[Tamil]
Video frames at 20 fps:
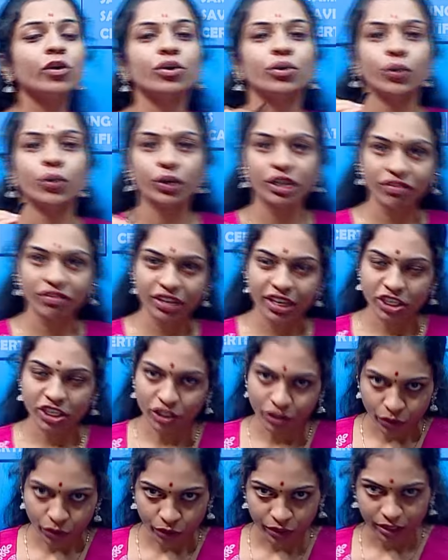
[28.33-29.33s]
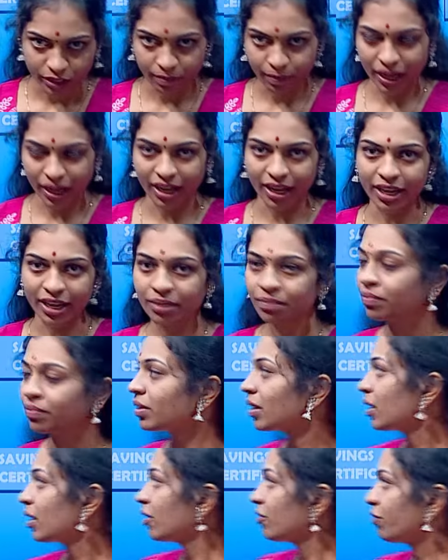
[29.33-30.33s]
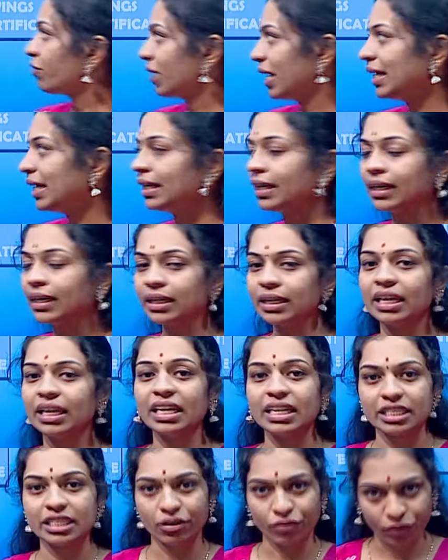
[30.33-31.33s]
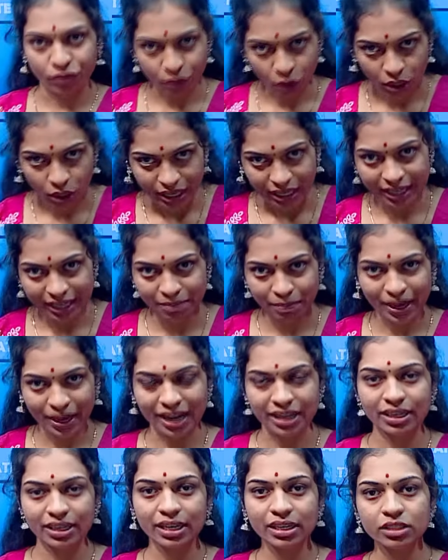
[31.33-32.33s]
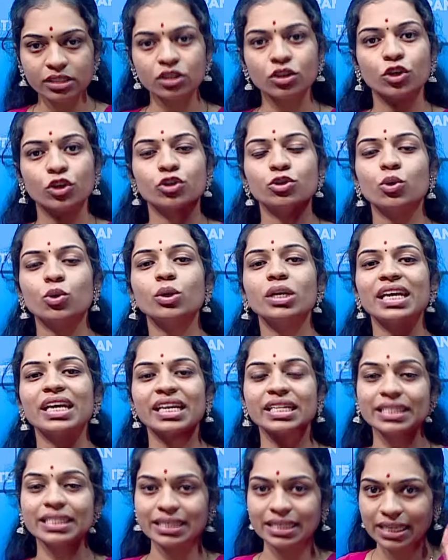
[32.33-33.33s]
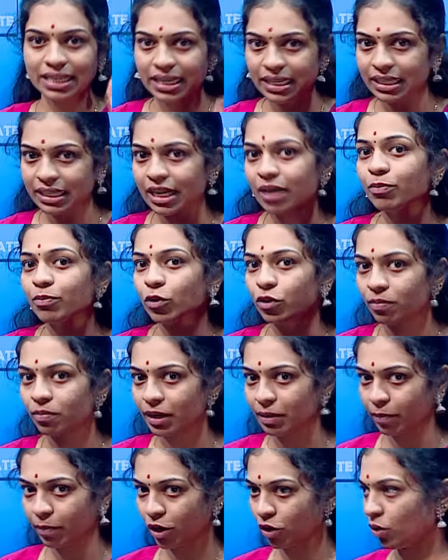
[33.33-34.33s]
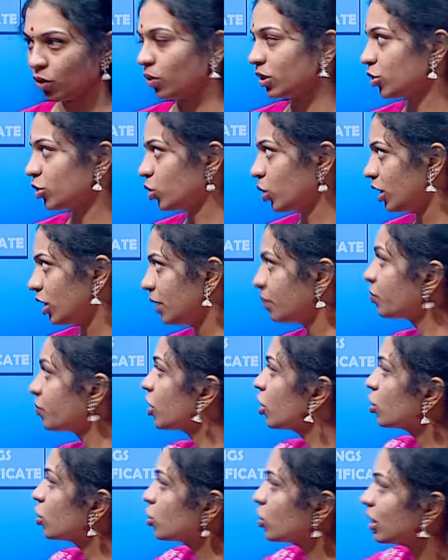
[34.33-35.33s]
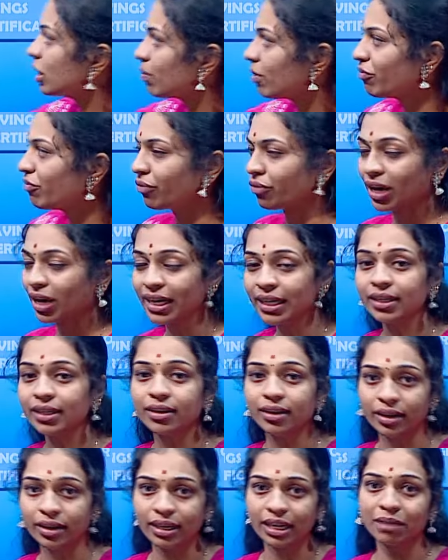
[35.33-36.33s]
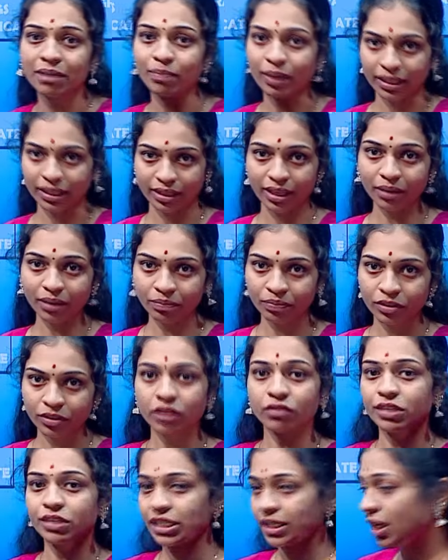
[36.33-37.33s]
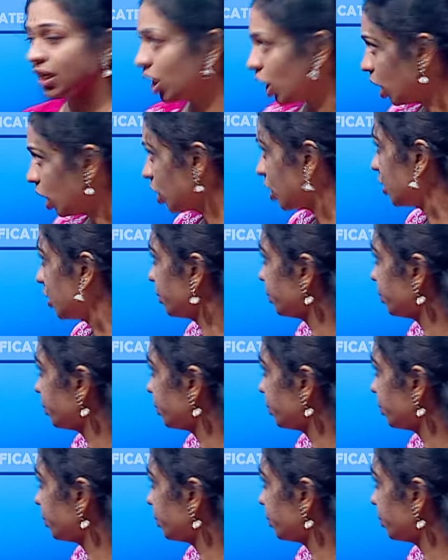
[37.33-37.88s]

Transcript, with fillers: ஒரு நோட்டிஃபிகேஷன் கொடுத்துருப்பாங்க ஃப்ரெண்ட் ரன்னிங் இஸ் எ ஃப்ராடிலண்ட் ப்ராக்டிஸ் ஸோ நீங்கள் ஸ்ட்ரிக்டாக ப்ரொஹிபிட் பண்ணணும்னு சொல்லி ஸோ நம்ம ஃப்ரெண்ட் ரன்னிங் பற்றி வி ஷுட் லேர்ன்